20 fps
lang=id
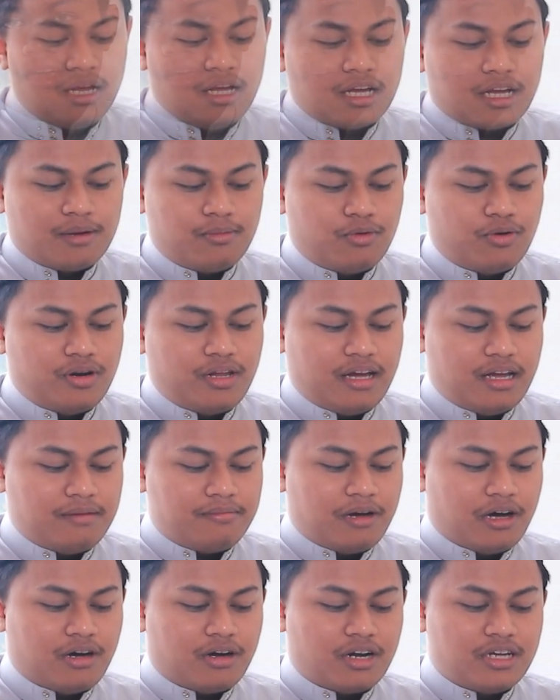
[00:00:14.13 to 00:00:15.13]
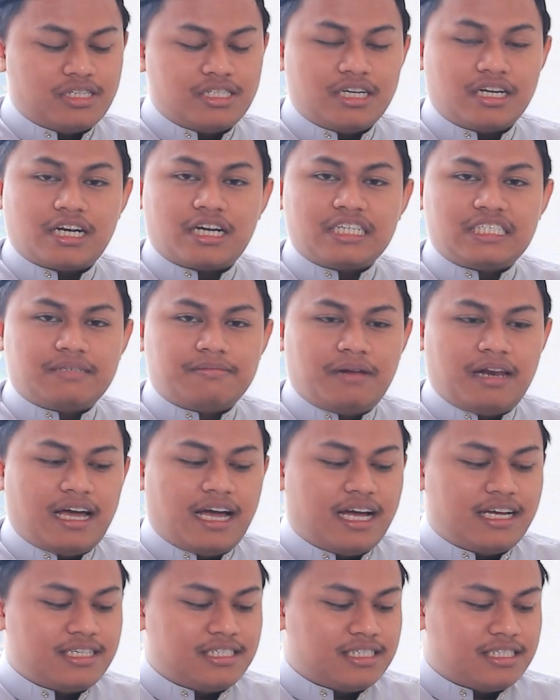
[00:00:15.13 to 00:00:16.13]
Kemudian makhraj yang
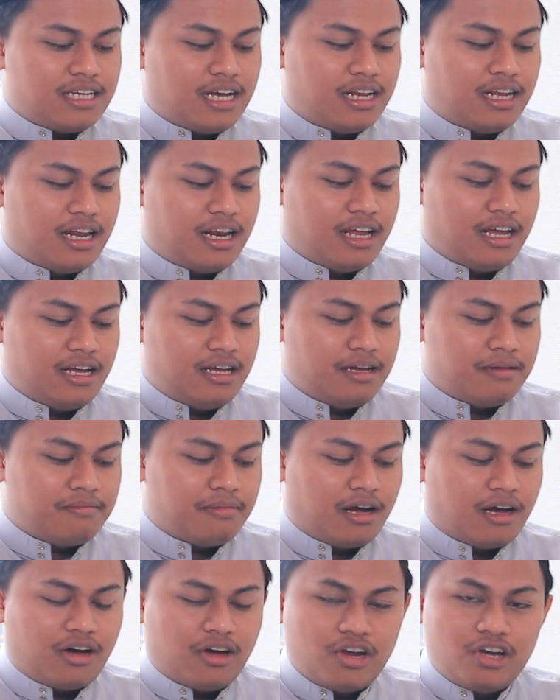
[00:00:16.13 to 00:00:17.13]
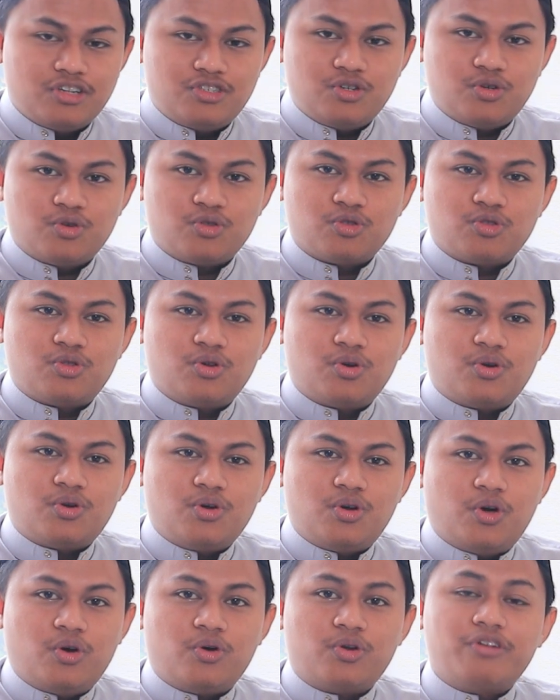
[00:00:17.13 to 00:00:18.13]
ke-11 adalah makhraj untuk
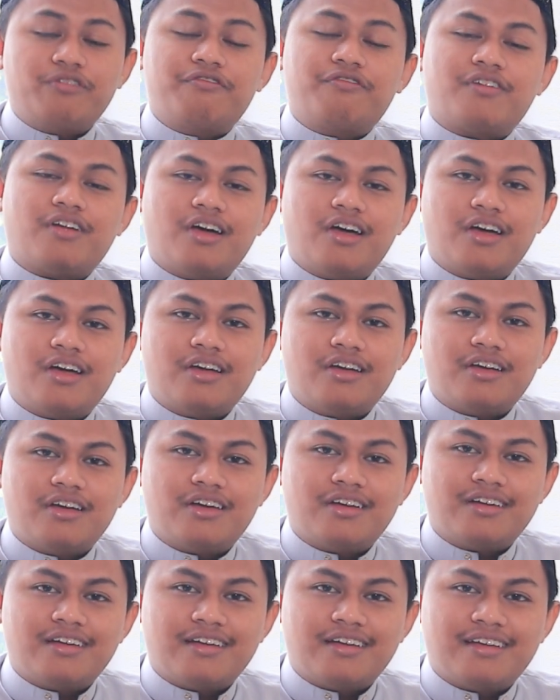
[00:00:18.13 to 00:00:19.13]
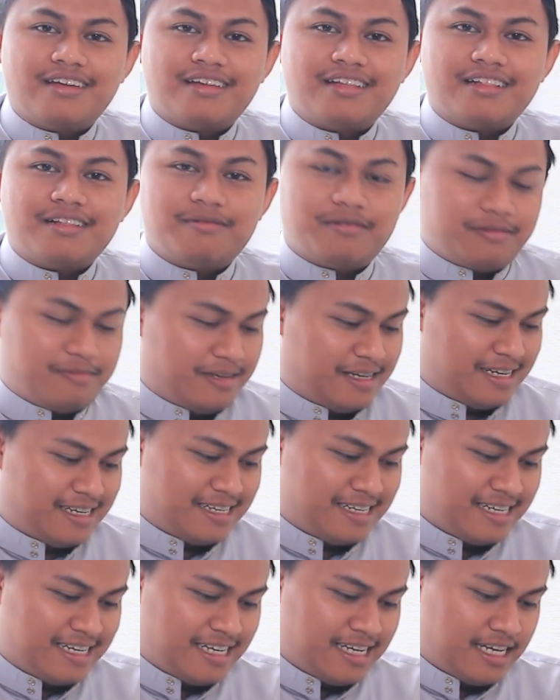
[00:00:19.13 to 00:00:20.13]
huruf ra. Teman-teman.
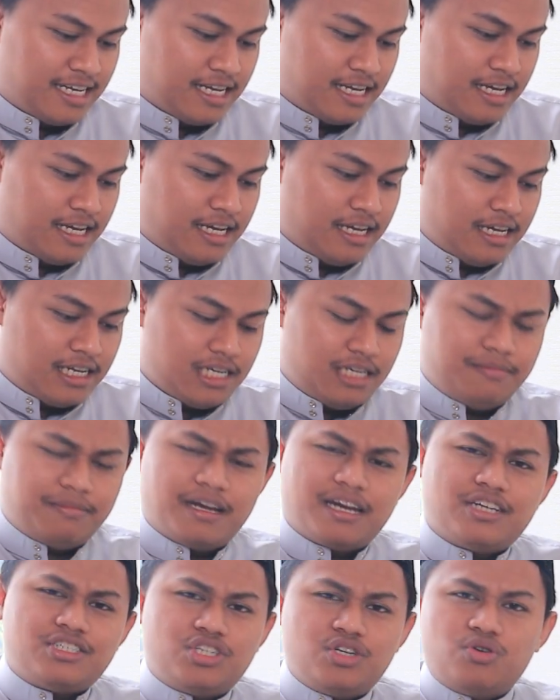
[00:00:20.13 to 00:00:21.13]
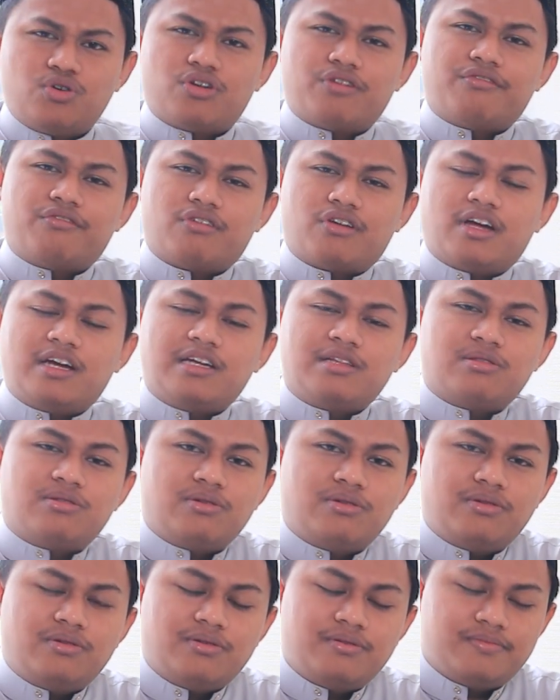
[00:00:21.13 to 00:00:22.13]
Di mana sih huruf ra
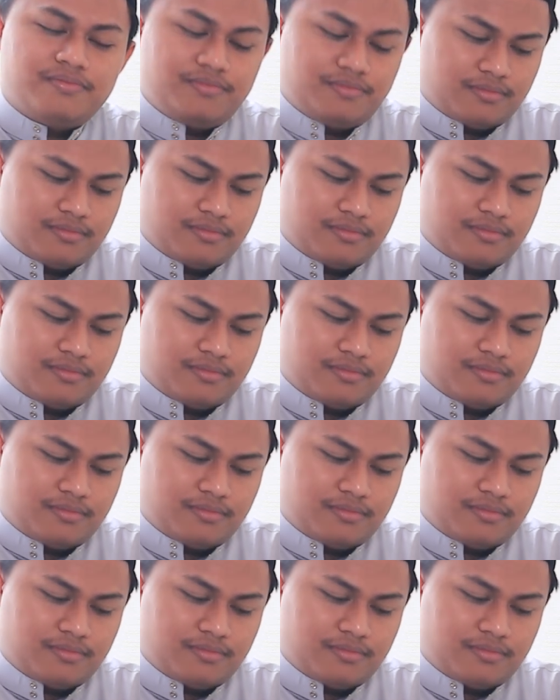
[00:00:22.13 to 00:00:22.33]
itu?